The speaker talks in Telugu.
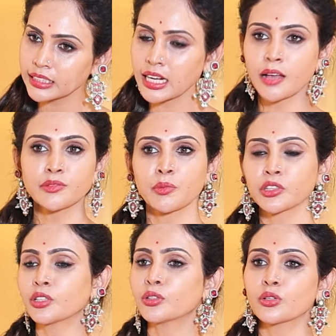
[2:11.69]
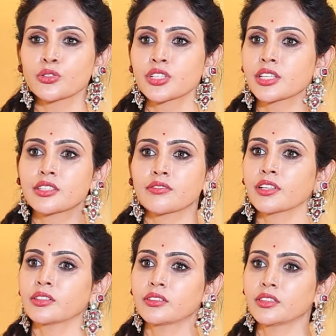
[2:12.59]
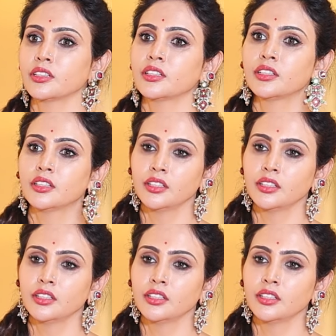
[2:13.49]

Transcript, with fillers: కాబ్స్ మొత్తం క్లోజ్ చేసి ఇవ్వను hmm.